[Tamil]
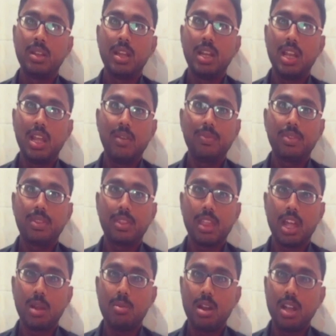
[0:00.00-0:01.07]
நல்லா
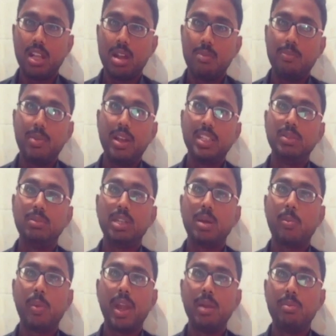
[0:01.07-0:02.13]
தரமான கம்பெனி சிமெண்ட்டை
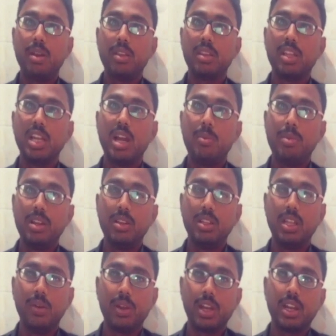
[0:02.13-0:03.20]
பயன்படுத்துங்க அப்படின்னு
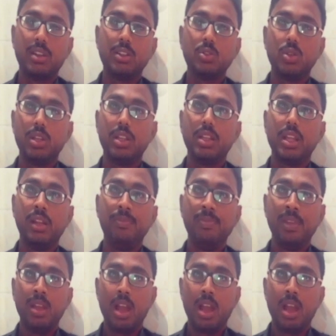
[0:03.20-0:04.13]
வந்து அவர்கிட்ட வந்து சொல்லியிருந்தாரு